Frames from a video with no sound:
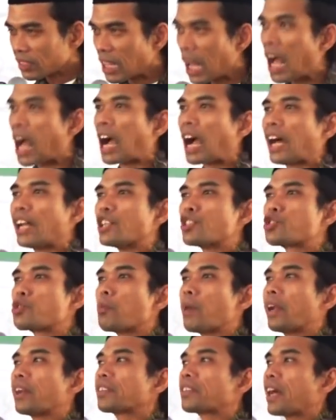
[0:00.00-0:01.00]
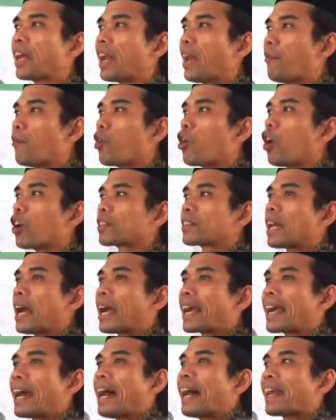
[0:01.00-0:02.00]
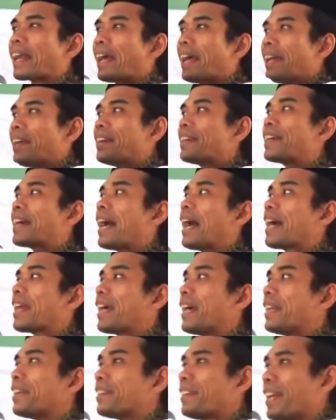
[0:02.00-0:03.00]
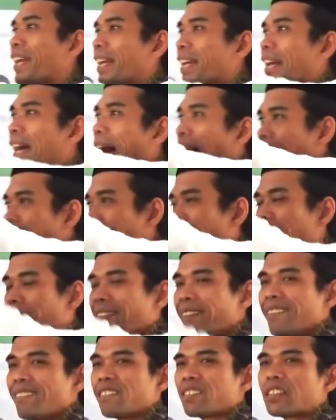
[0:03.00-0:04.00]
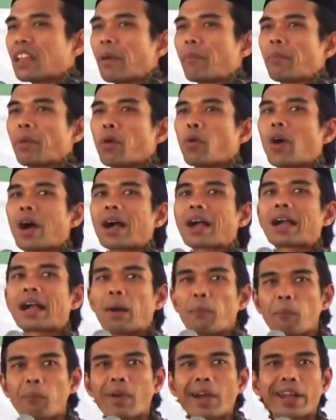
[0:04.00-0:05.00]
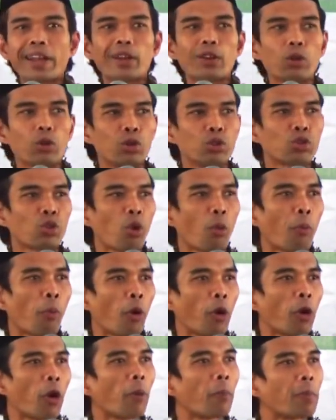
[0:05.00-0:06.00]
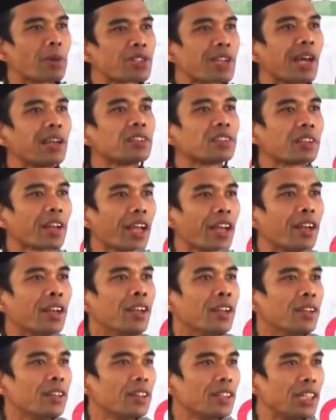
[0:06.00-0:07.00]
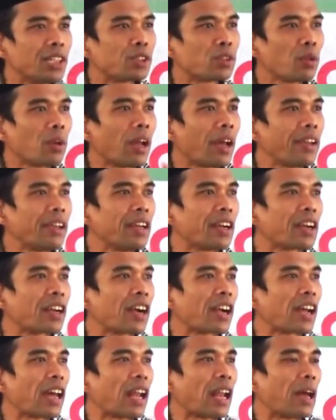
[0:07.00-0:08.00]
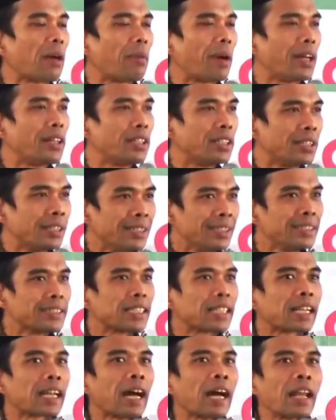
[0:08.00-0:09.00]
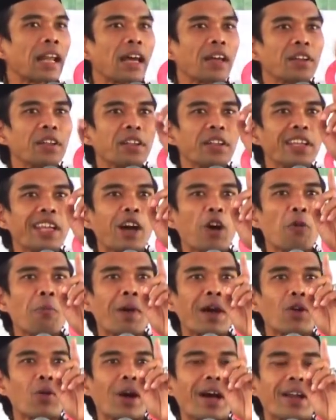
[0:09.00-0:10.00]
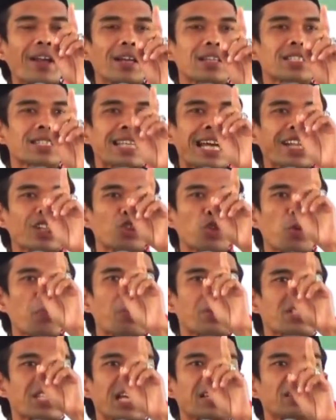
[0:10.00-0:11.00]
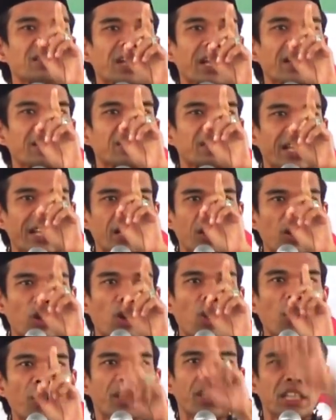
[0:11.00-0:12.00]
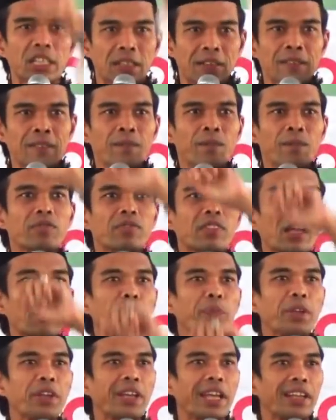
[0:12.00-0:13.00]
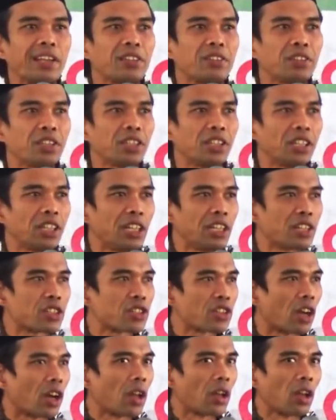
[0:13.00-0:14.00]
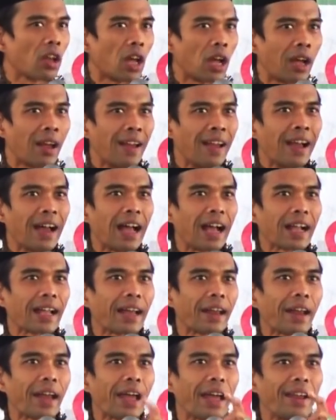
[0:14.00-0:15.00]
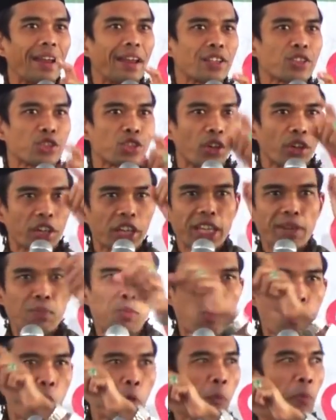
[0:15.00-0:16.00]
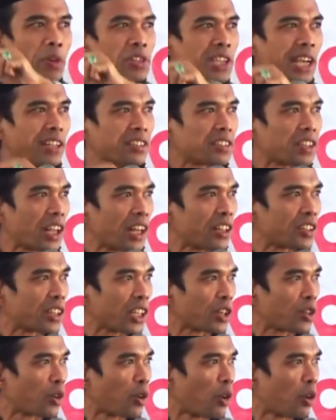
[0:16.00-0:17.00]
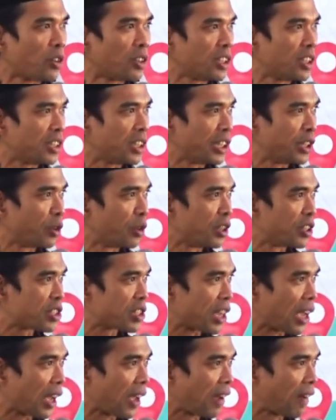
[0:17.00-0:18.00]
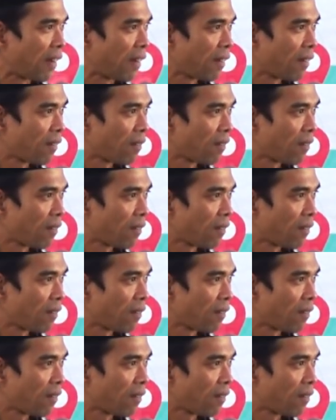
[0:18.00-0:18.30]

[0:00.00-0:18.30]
Jangan cuman tanam gotah karet, karet tinggal, tapi wakafkan untuk pondok pesantren. Itulah yang kekal abadi. Sekarang di Riau baru ada satu pesantren teknologi, tapi nanti insya Allah akan ada seribu pesantren teknologi di Indonesia.